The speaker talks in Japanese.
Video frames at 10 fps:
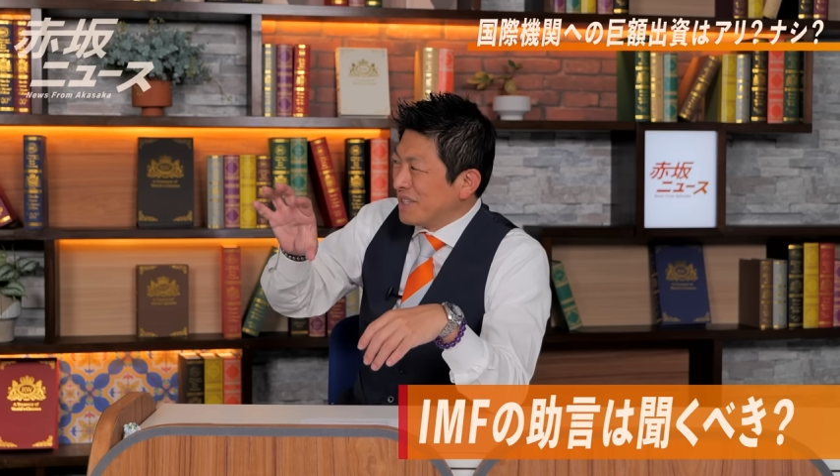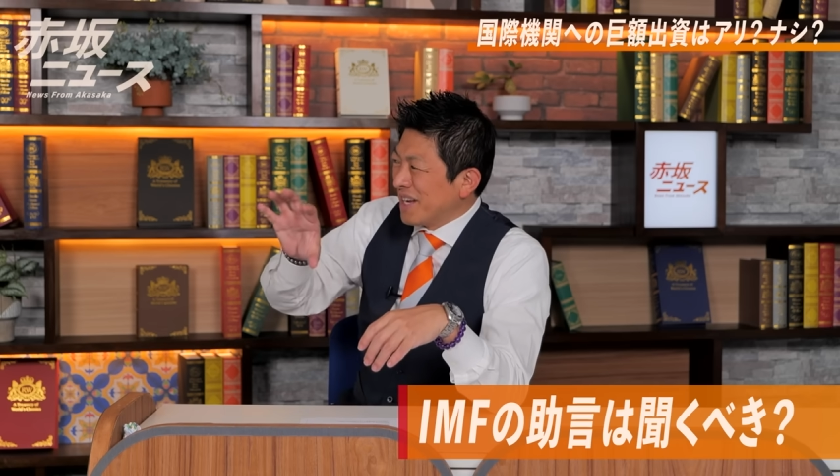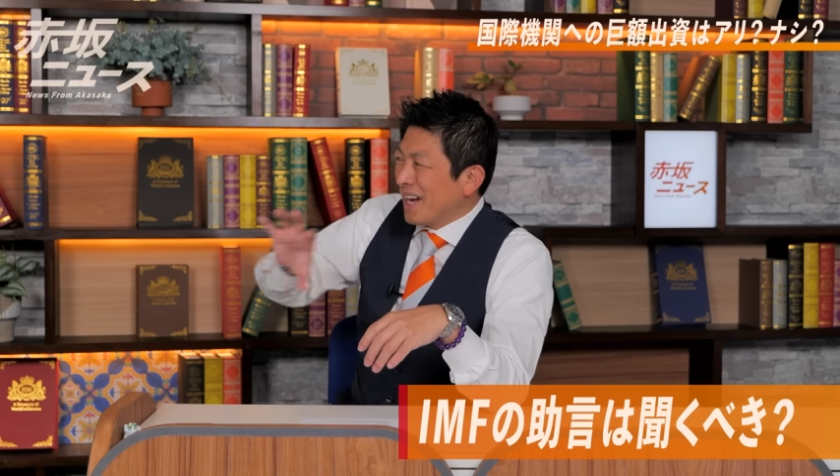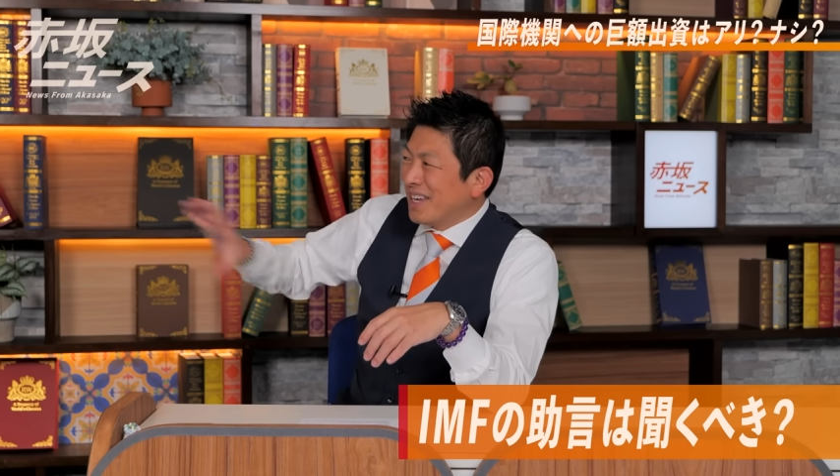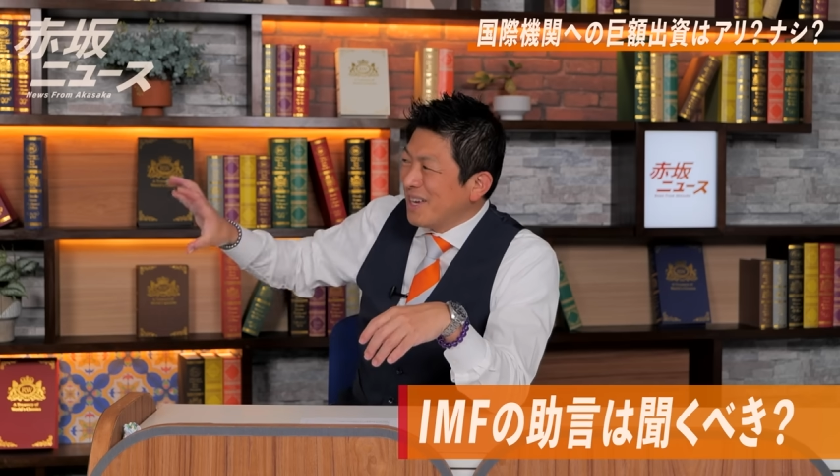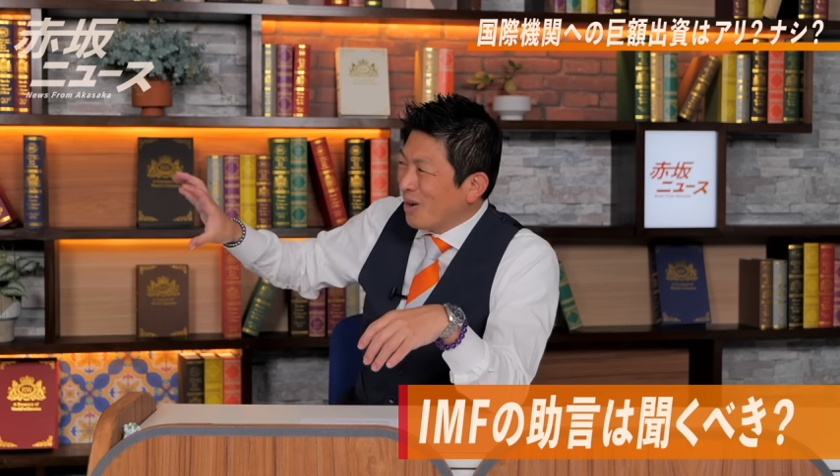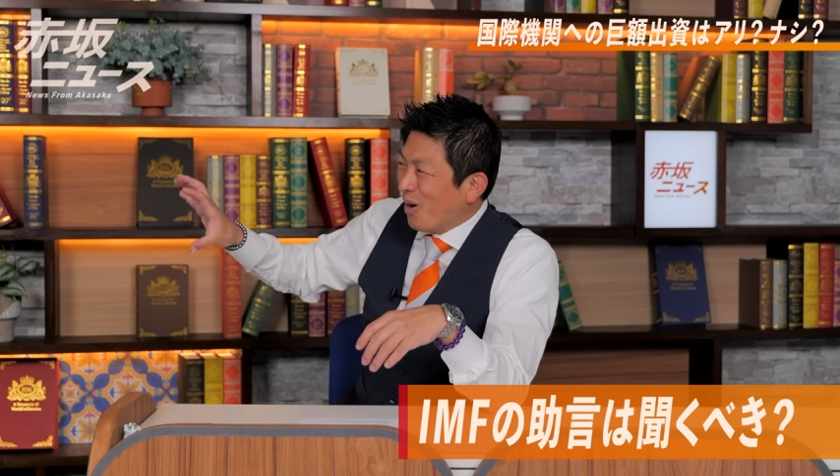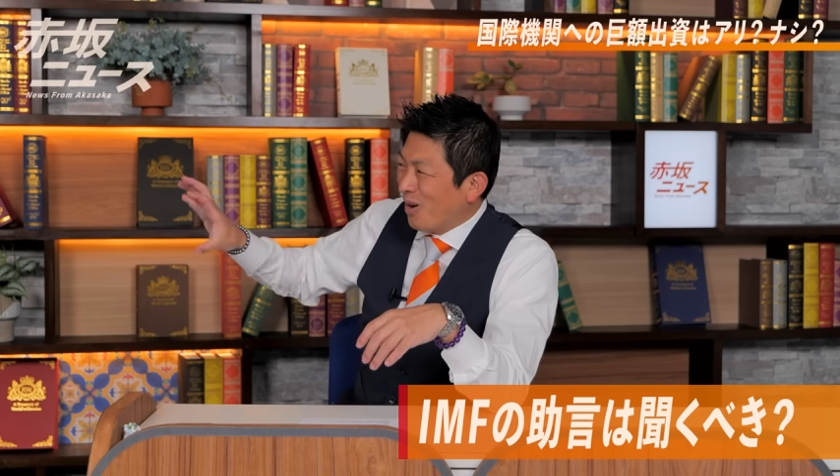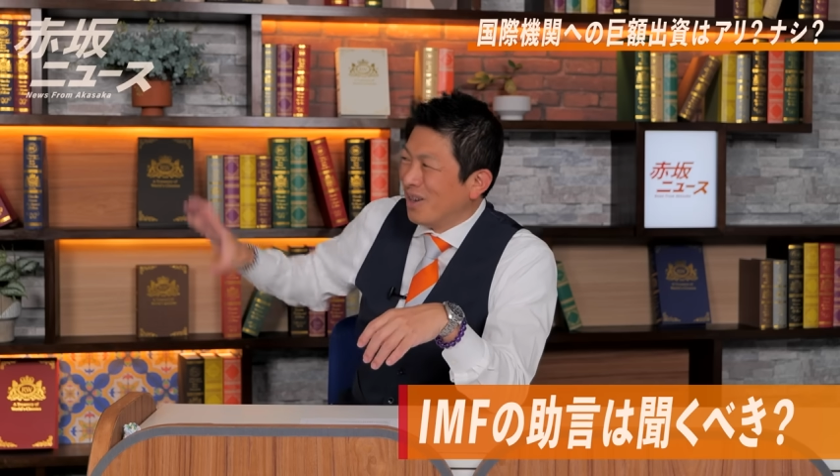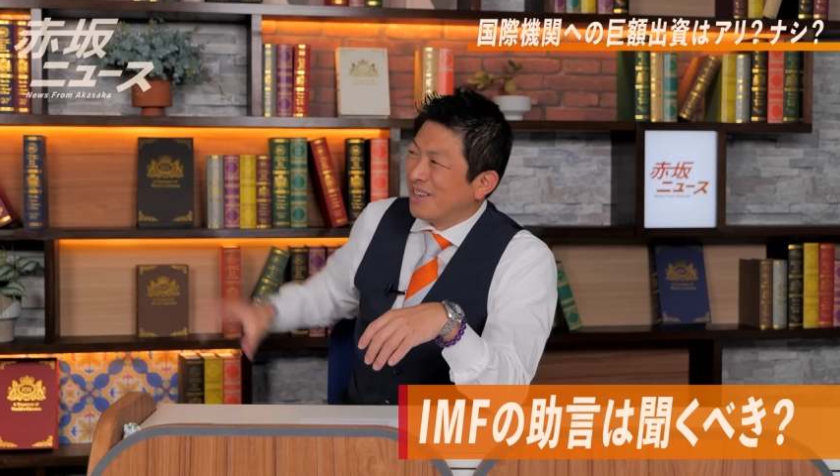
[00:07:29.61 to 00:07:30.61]
世界銀
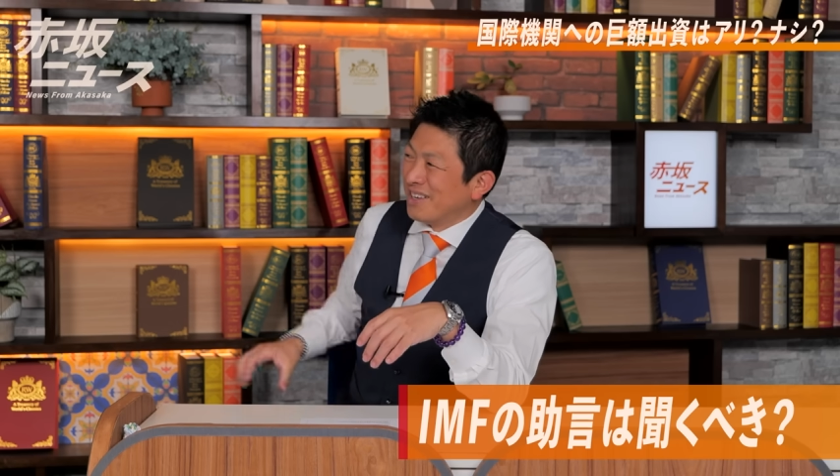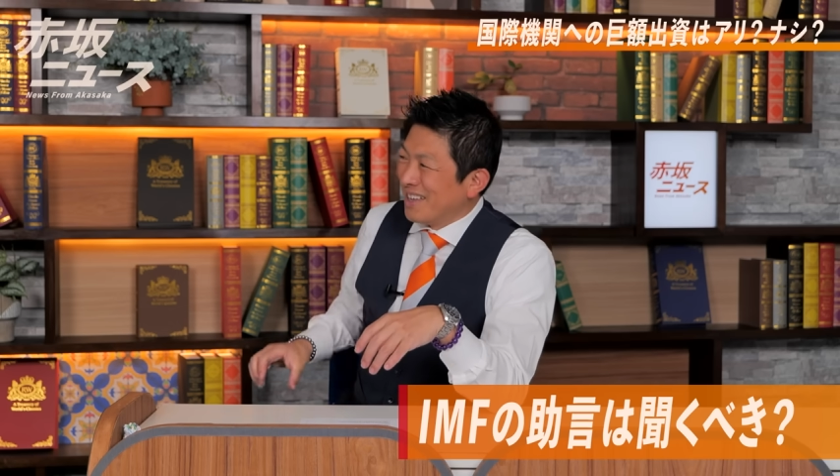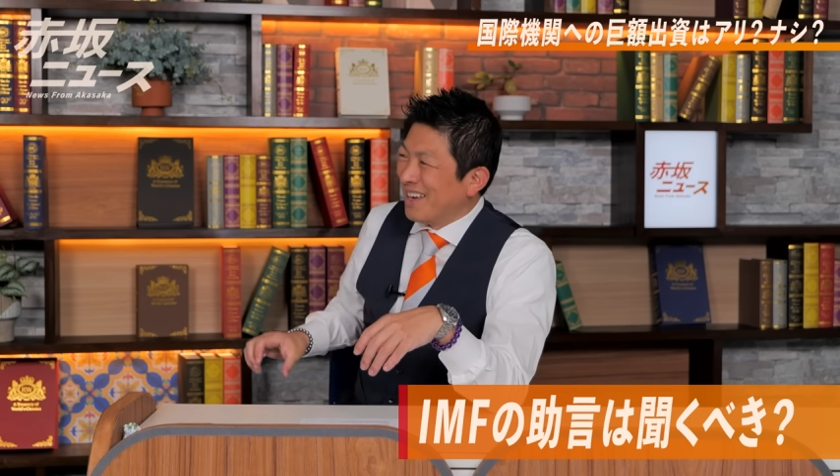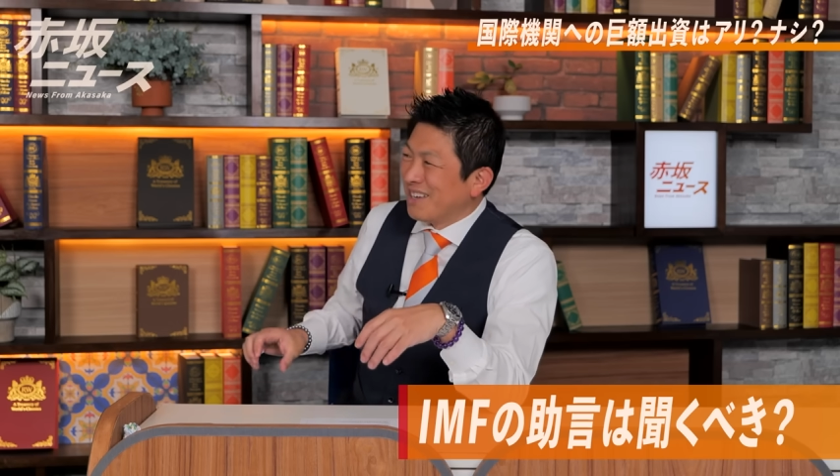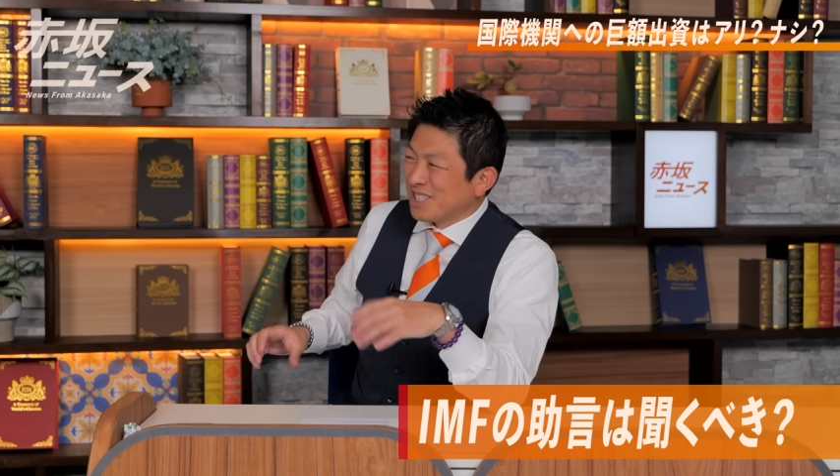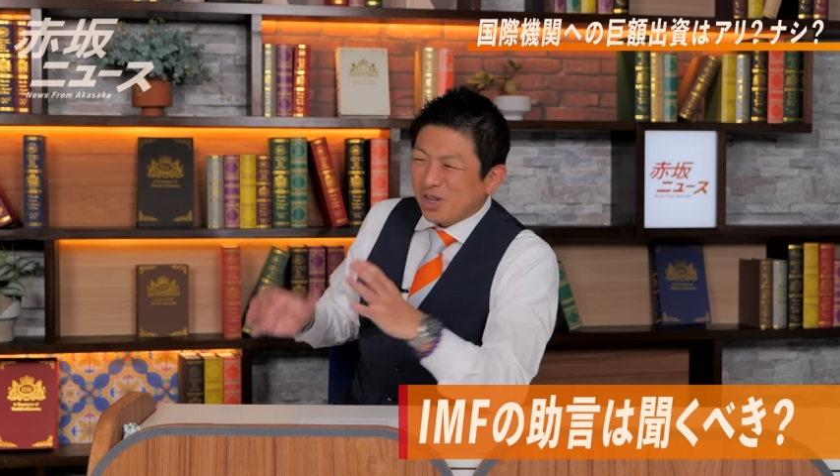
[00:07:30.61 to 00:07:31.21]
行、ね、